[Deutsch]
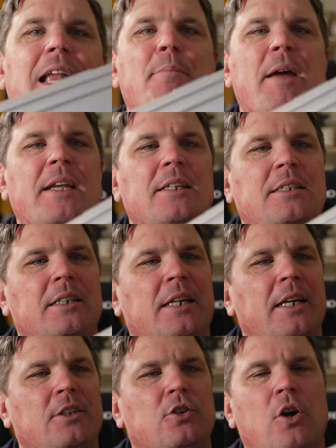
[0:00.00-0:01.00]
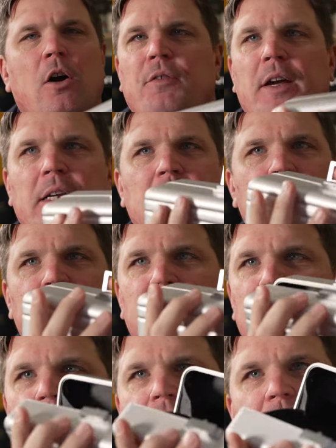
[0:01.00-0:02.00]
Amenity-Kit-Koffer. Ich finde
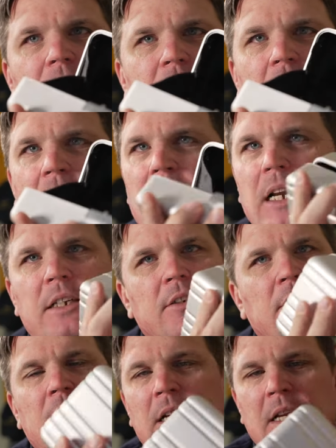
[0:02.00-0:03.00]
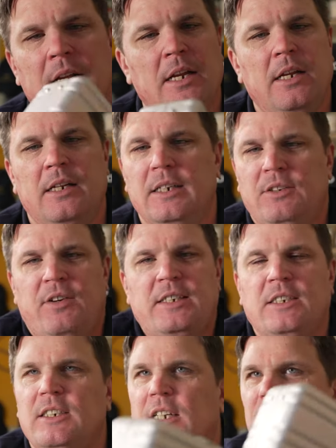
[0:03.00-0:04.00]
ihn richtig geil. Also, ich weiß
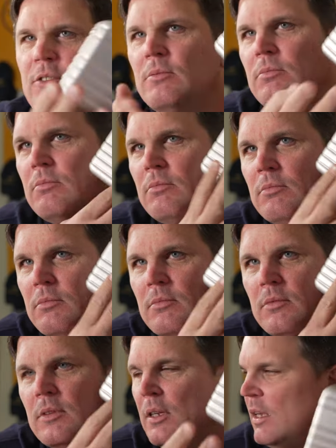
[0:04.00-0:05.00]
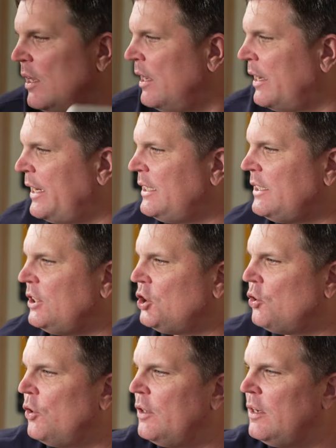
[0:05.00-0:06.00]
nicht, also richtig
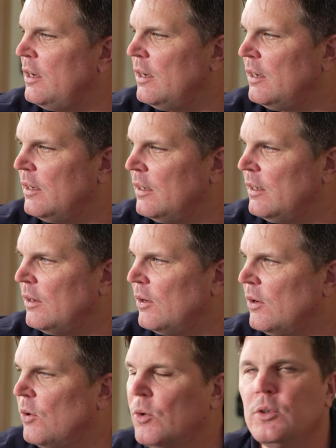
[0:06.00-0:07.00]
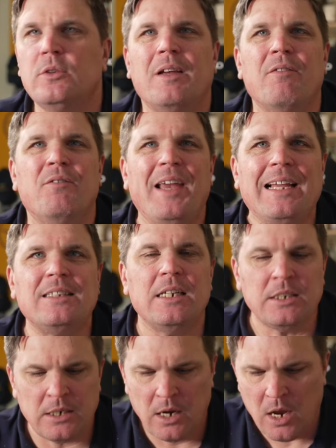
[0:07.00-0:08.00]
schön und
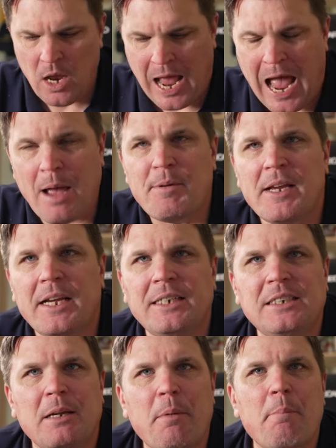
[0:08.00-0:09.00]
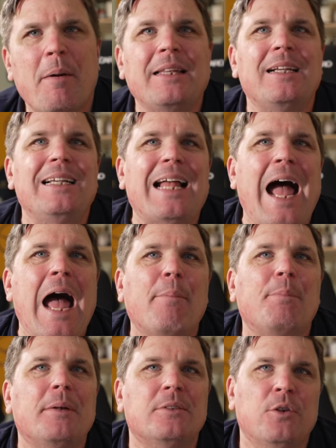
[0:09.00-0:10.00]
wertig. Aber ihr kriegt ihn im Bundle
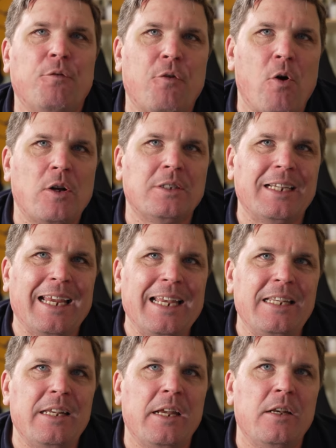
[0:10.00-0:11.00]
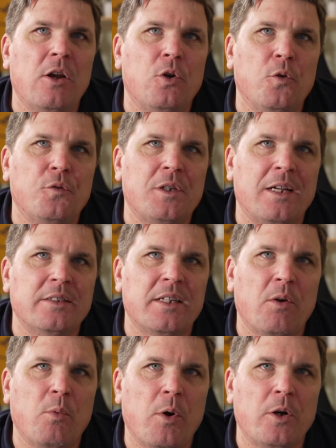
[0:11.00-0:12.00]
ab sofort in den
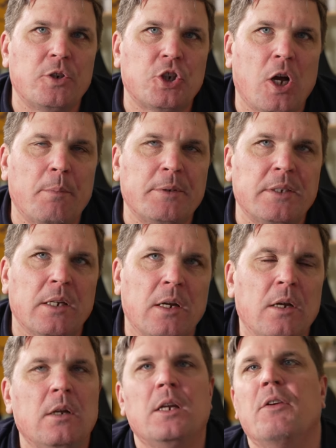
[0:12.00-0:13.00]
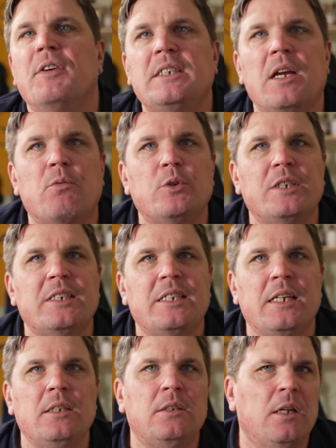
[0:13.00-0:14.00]
Lufthansa World Shops. Ihr wisst ja, wo sie
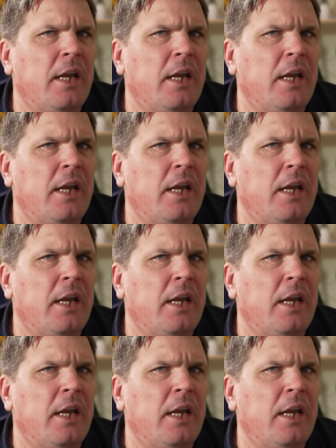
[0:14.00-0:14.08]
sind.